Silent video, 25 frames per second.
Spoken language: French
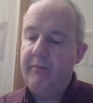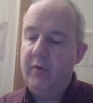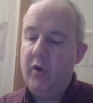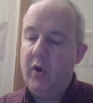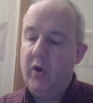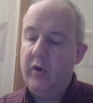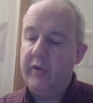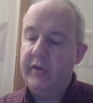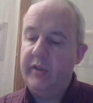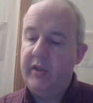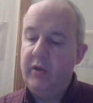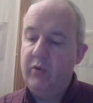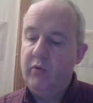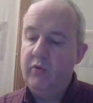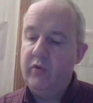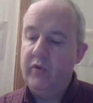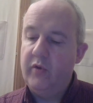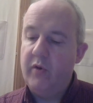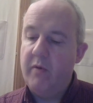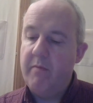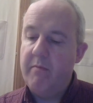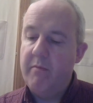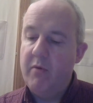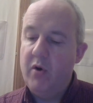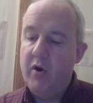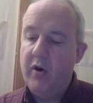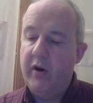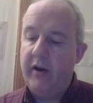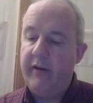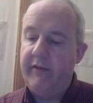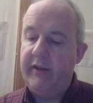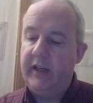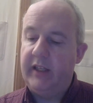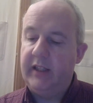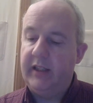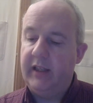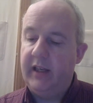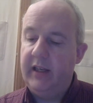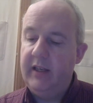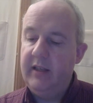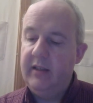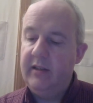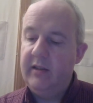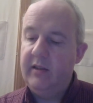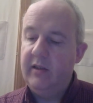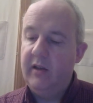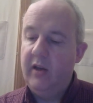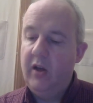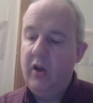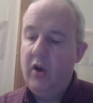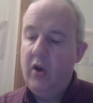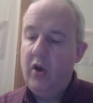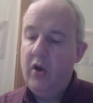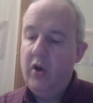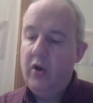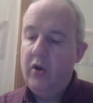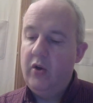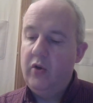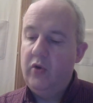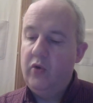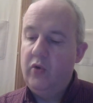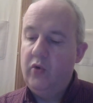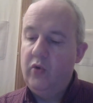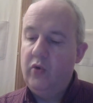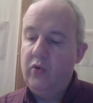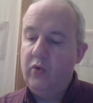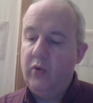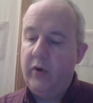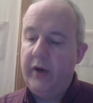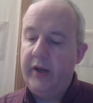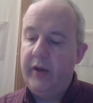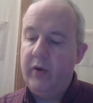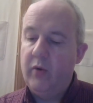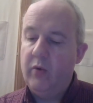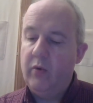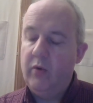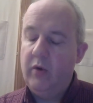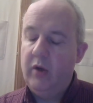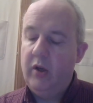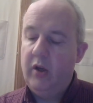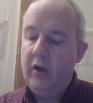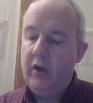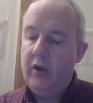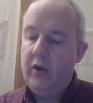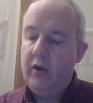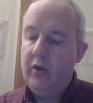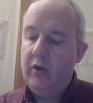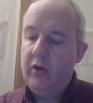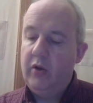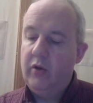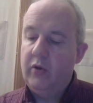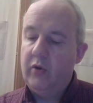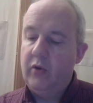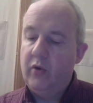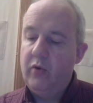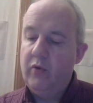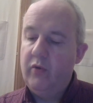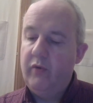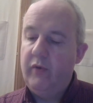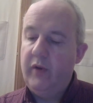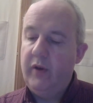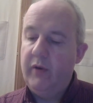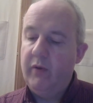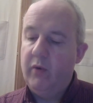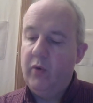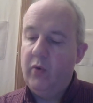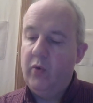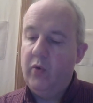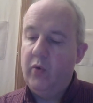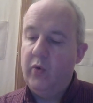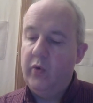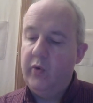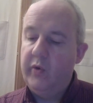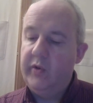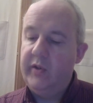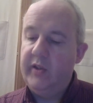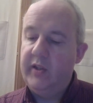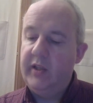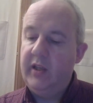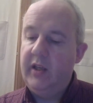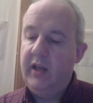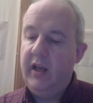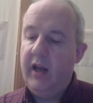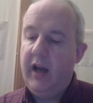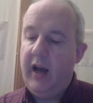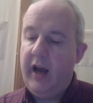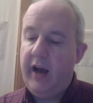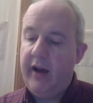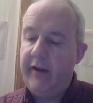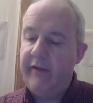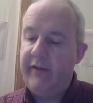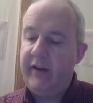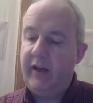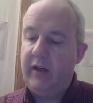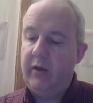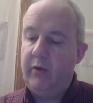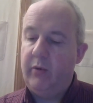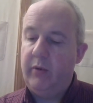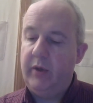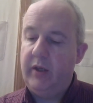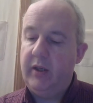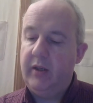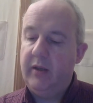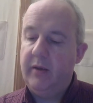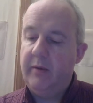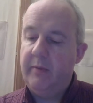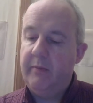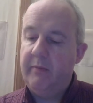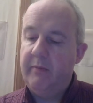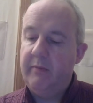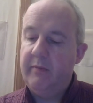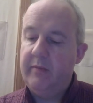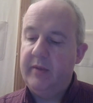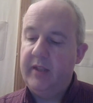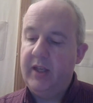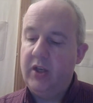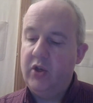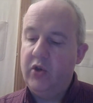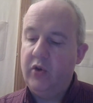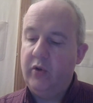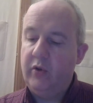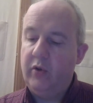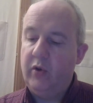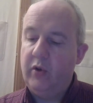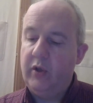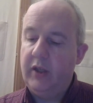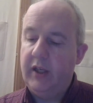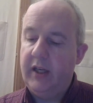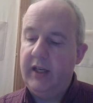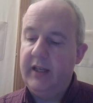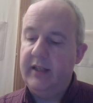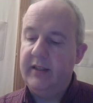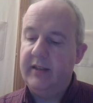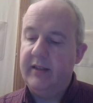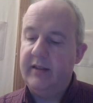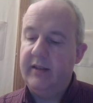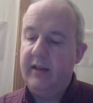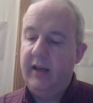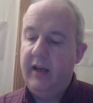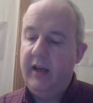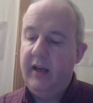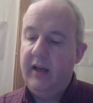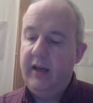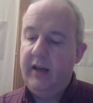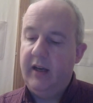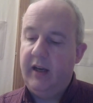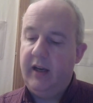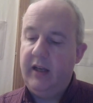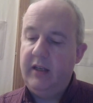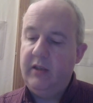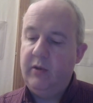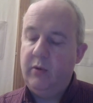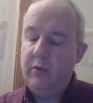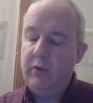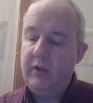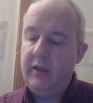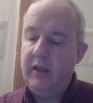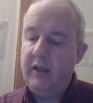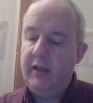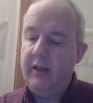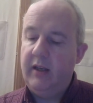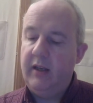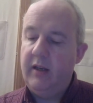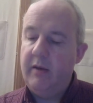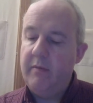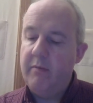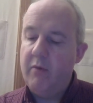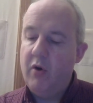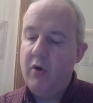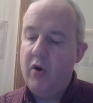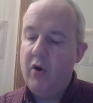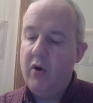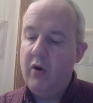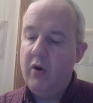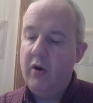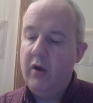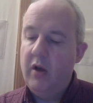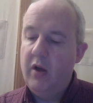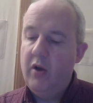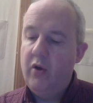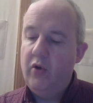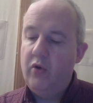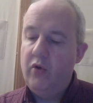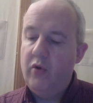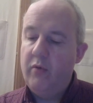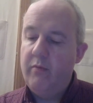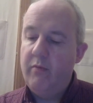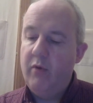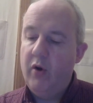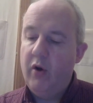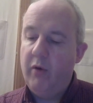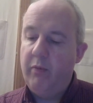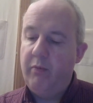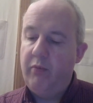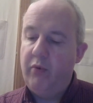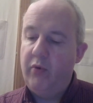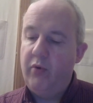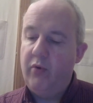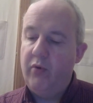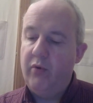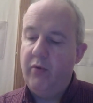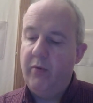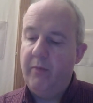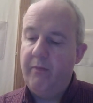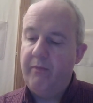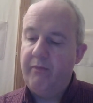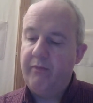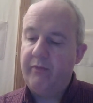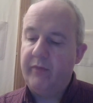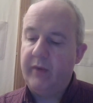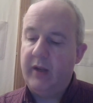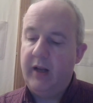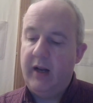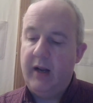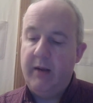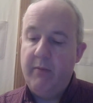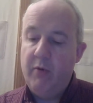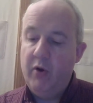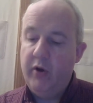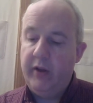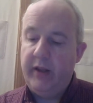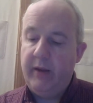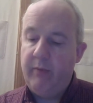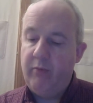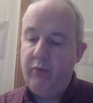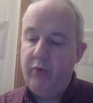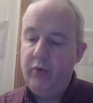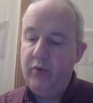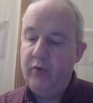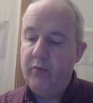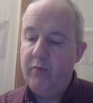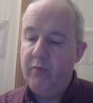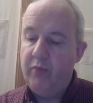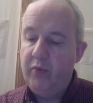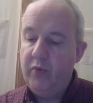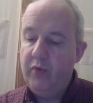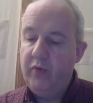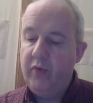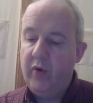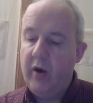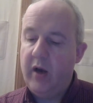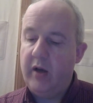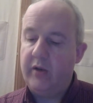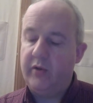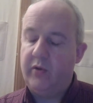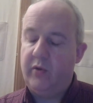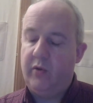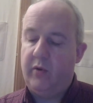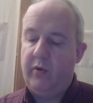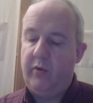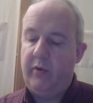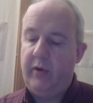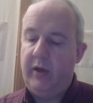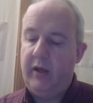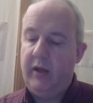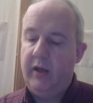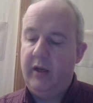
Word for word: Or si nous sommes morts avec Christ, nous croyons que nous vivrons aussi avec lui. Sachant que Christ, ressuscité des morts, ne meurt plus. La mort n'a plus de pouvoir sur lui.